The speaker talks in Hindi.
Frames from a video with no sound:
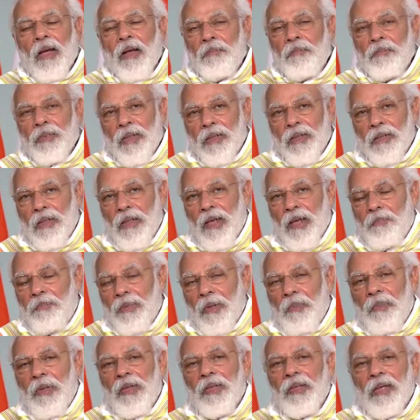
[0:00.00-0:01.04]
हम कितना
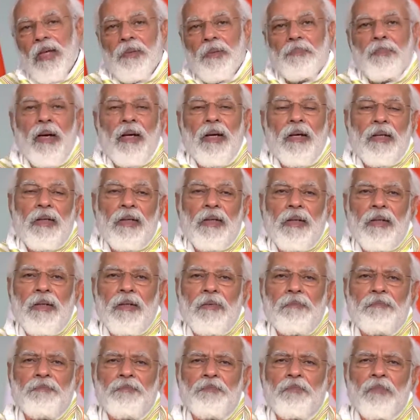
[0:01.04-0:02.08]
प्रबंध कर पा रहे हैं
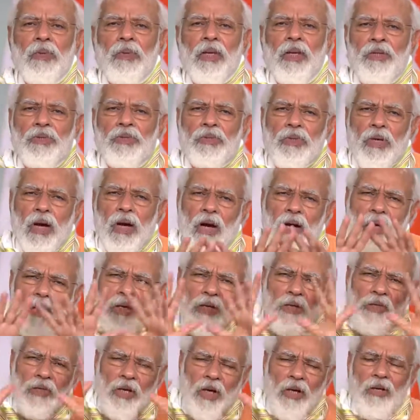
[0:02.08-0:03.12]
ये
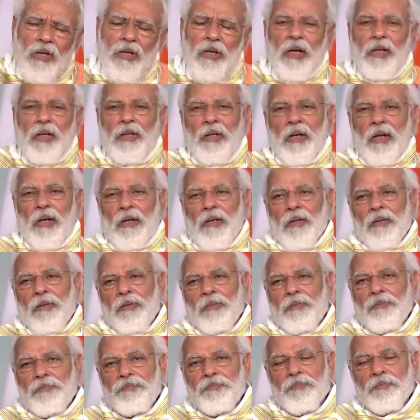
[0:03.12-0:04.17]
सारी
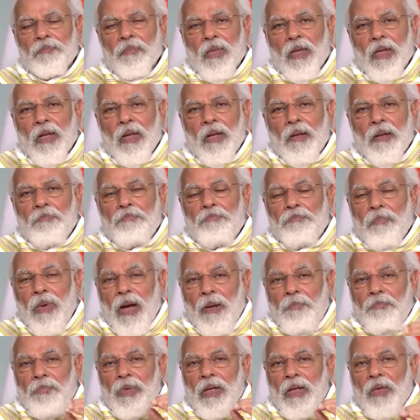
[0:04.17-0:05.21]
जानकारियां
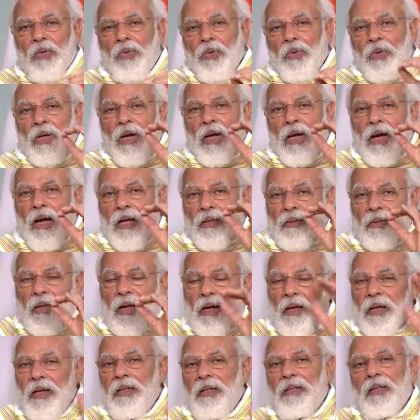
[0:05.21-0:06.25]
मैं बिल्कुल
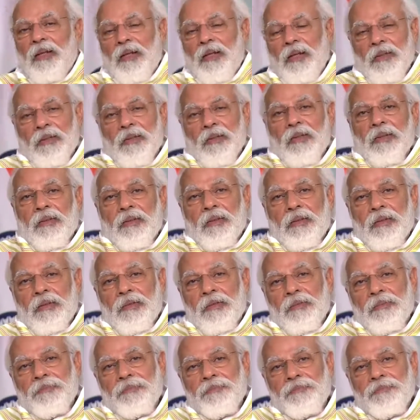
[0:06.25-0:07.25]
लगातार लेता रहता था